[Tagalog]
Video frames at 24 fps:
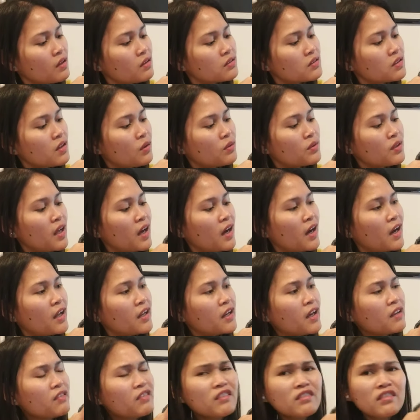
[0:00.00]
sa unahan.
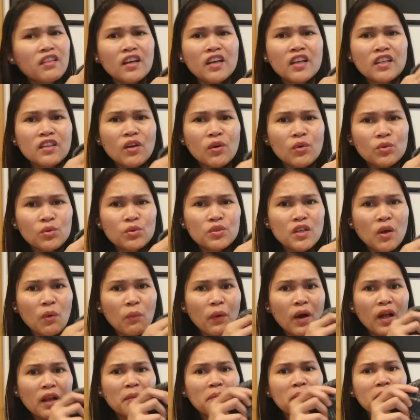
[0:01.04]
I think nakita ko to sa
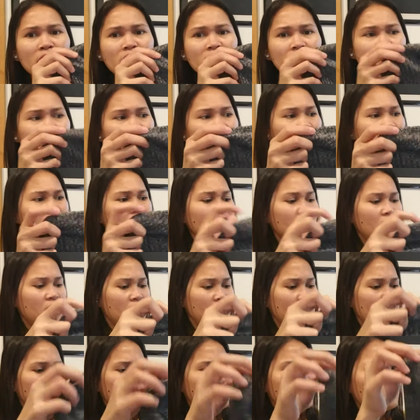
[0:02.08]
Walmart.
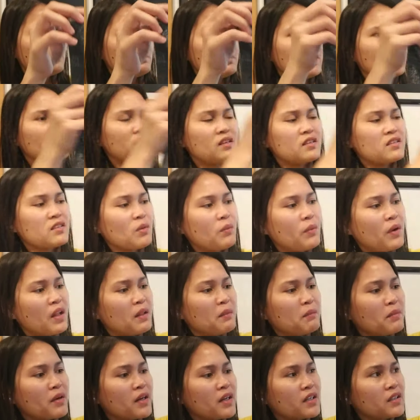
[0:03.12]
Binibenta sa
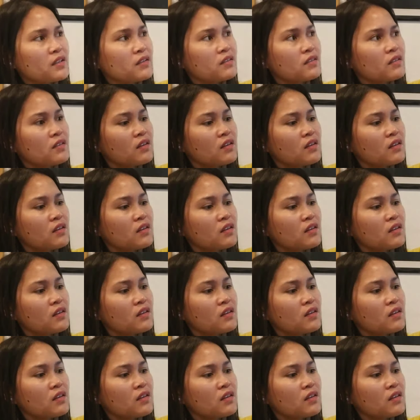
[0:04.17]
Walmart.